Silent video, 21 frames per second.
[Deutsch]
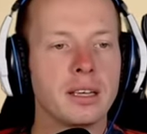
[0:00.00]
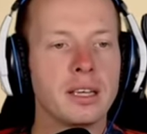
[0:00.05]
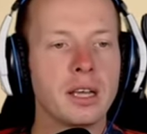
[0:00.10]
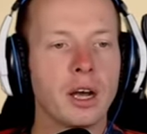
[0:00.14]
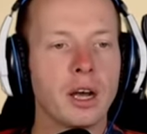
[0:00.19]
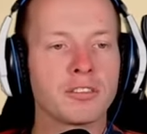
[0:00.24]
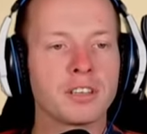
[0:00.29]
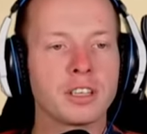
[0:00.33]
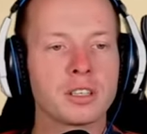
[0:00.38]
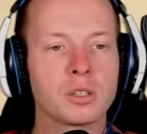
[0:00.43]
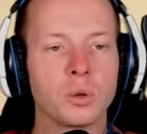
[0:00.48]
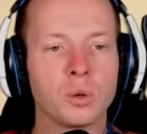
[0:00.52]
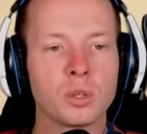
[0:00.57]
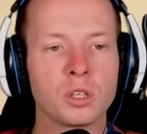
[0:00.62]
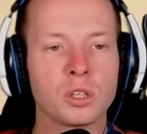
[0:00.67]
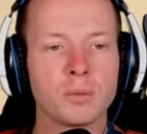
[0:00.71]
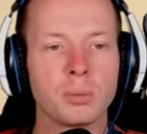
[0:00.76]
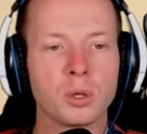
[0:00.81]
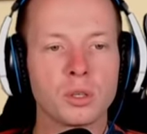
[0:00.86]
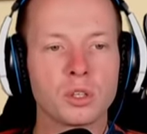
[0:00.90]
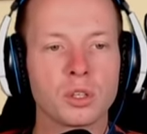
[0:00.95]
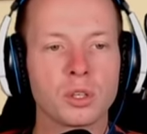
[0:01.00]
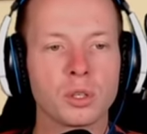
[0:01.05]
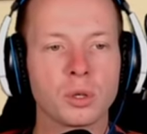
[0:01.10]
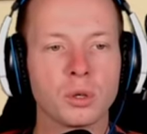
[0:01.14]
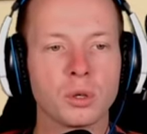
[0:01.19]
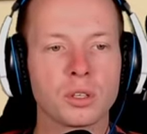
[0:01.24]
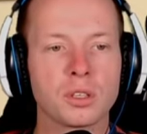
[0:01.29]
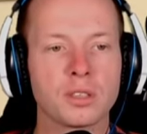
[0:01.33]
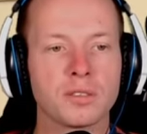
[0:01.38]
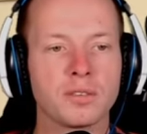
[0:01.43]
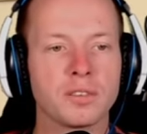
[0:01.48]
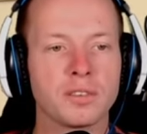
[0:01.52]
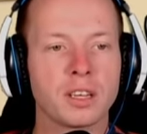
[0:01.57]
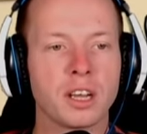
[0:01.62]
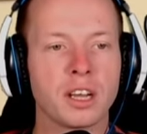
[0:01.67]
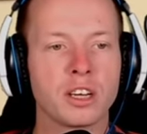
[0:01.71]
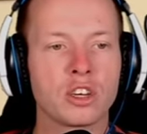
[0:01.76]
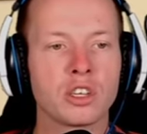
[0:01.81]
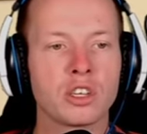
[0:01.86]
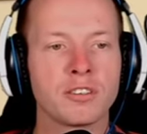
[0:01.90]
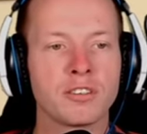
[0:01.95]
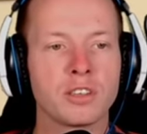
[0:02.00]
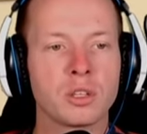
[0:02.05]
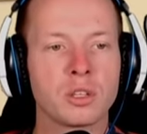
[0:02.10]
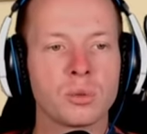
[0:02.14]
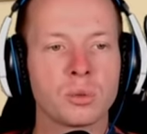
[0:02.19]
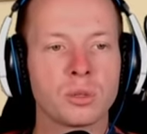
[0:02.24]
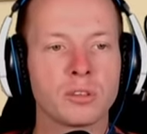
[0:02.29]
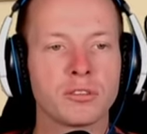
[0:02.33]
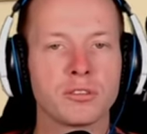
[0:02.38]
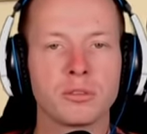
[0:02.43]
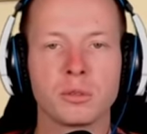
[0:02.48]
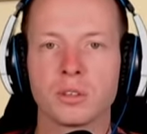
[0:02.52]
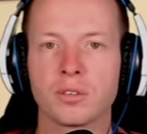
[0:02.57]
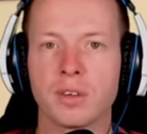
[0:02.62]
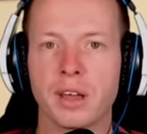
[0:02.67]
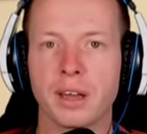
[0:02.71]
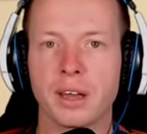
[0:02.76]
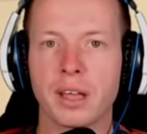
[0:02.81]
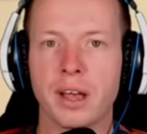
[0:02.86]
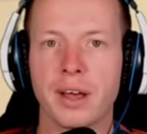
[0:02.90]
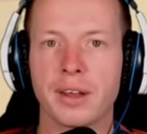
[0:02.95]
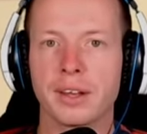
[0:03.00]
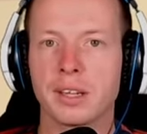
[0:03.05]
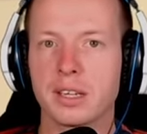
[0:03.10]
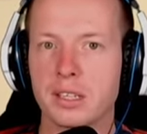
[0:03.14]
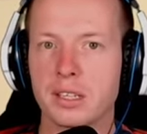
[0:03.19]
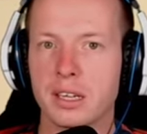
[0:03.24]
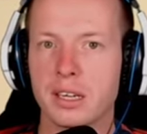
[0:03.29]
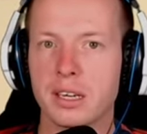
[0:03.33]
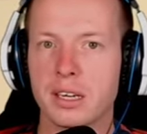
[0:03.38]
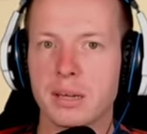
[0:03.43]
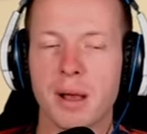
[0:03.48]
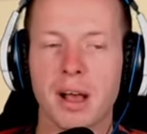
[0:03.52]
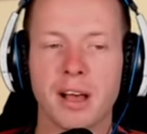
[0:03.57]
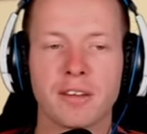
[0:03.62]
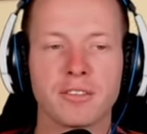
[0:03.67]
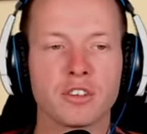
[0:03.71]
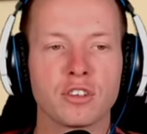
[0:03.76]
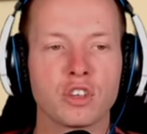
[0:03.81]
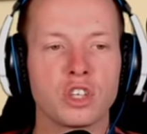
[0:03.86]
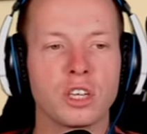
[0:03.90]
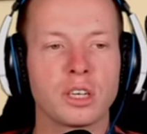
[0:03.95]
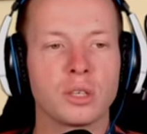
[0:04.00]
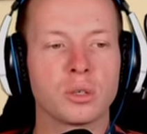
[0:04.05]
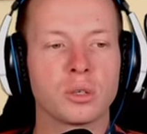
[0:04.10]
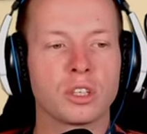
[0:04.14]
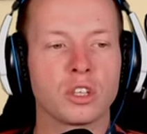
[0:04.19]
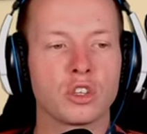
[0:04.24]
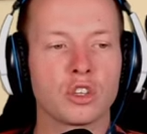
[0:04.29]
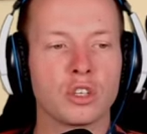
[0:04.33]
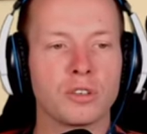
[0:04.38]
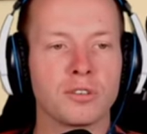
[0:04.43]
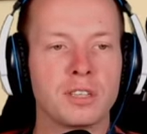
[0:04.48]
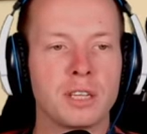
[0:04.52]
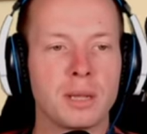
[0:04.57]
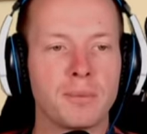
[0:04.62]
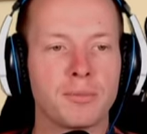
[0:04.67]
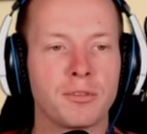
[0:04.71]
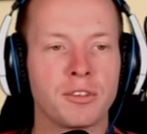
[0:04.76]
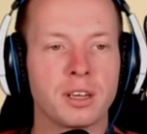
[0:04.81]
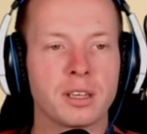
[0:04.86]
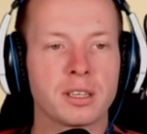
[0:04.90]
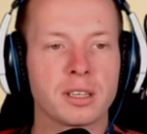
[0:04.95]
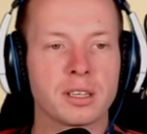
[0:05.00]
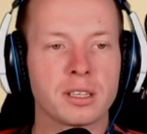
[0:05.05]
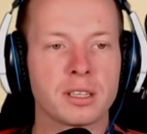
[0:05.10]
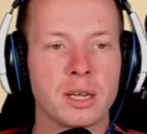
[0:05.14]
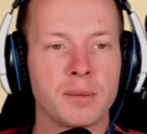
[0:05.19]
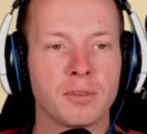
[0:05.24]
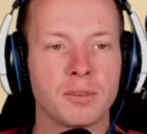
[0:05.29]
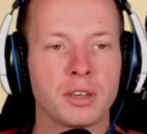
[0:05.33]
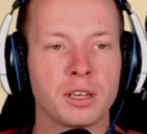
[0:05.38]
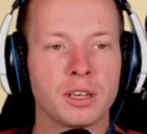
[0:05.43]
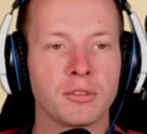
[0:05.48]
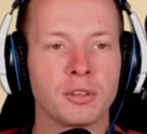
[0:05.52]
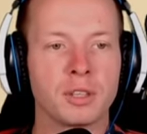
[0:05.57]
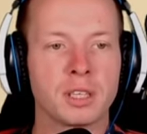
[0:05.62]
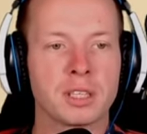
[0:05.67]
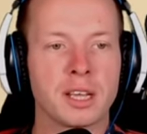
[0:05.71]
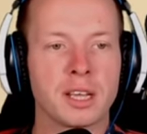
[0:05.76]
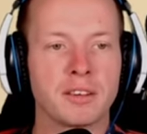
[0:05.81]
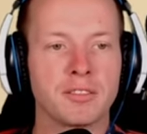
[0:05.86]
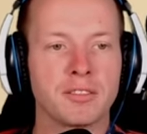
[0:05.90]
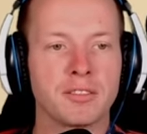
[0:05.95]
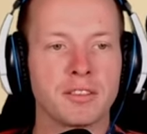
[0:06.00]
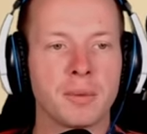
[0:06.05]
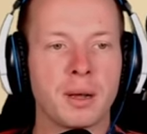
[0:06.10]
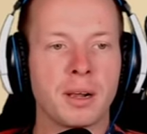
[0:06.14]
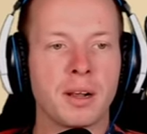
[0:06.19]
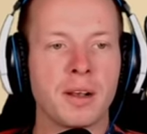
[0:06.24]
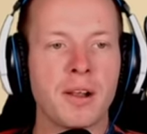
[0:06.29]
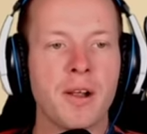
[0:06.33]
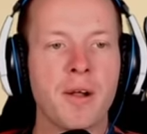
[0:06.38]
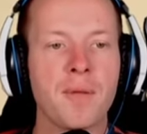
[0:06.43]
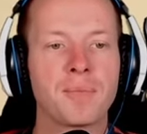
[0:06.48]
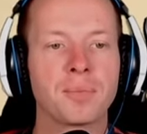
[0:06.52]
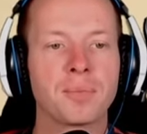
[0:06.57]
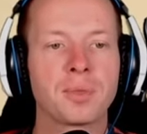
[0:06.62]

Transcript: Hier auf das große Plus gedrückt, wird ein Schiff hinzugefügt. Wir hatten gerade gesehen, im Hafen steht noch das Schiff Seepferd. Das nehmen wir dafür jetzt einfach mal.